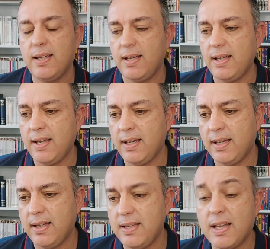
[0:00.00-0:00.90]

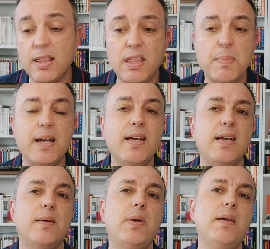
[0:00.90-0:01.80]
eh, y que encima
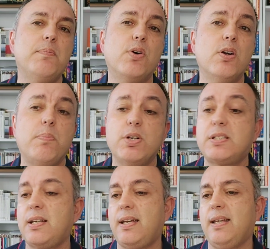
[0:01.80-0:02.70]
¿Eh? bueno,
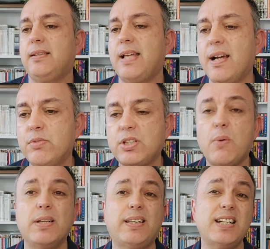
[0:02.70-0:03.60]
pues eh, tengamos que
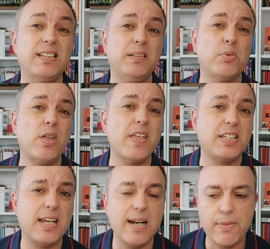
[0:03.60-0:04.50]
aguantar este tipo de
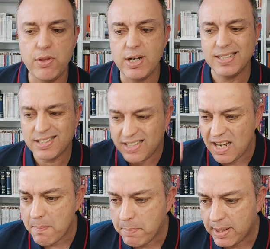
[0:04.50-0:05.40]
designaciones
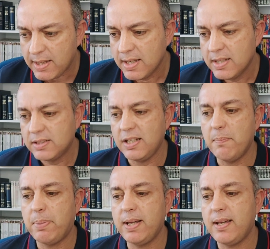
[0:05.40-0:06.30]
siempre,
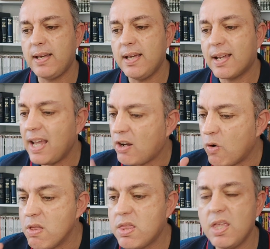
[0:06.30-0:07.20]
siempre, ¿eh? Qué
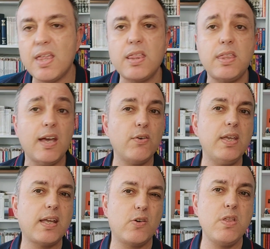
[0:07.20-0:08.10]
coincidencia,
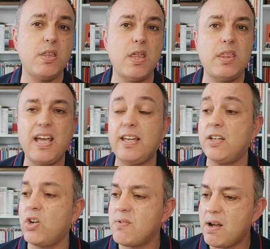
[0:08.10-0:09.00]
oye, qué coincidencia que
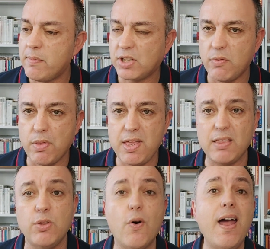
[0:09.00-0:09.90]
ya lo llevábamos
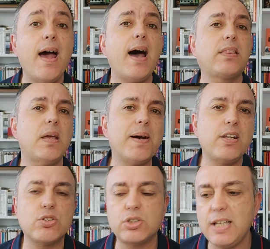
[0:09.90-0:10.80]
anunciando hace
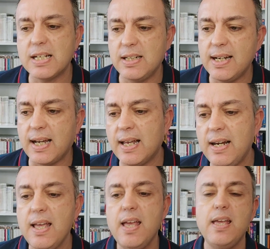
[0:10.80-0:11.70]
varios días en el
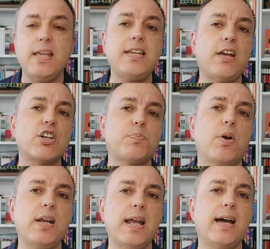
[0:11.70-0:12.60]
canal y que nos
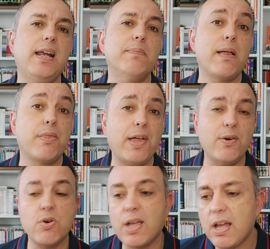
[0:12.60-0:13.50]
ponen a Gil
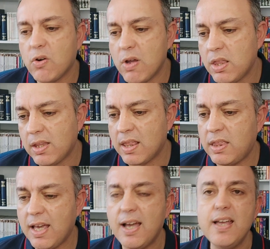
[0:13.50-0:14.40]
Manzano. Qué
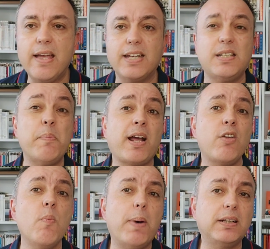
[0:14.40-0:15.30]
coincidencia que siempre que
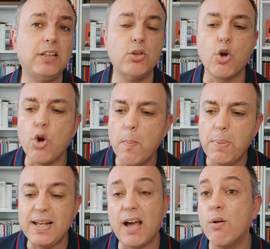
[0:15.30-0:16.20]
hay un partido
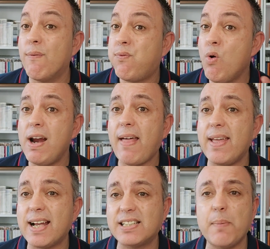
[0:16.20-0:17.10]
complicado fuera
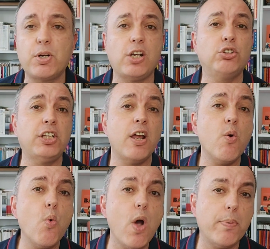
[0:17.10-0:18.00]
de casa, porque no
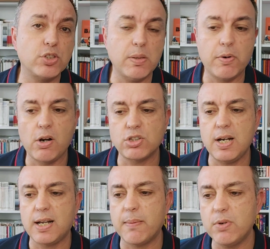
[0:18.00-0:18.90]
tienen huevos de ponerlos en
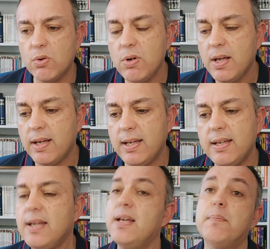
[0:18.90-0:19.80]
el Camp Nou, ¿eh?
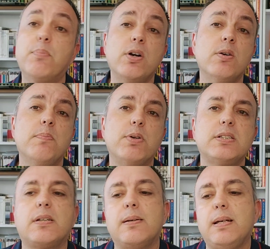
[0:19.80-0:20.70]
bueno,
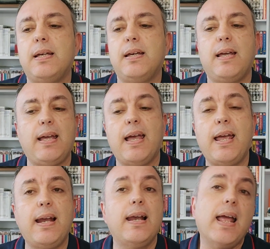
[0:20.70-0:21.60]
pues
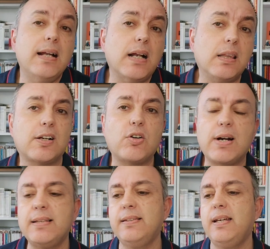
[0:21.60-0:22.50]
el, del Cerro
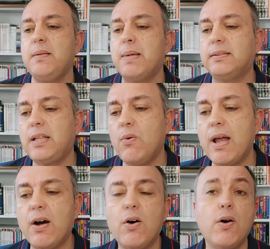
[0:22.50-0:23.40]
Grande, Mateo
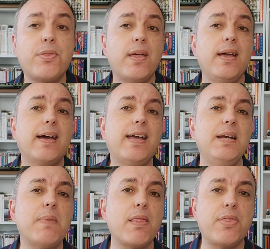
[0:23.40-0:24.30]
Laoz,
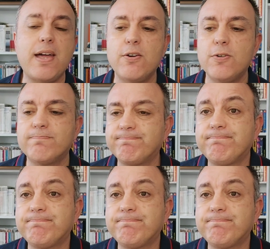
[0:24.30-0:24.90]
Gil Manzano,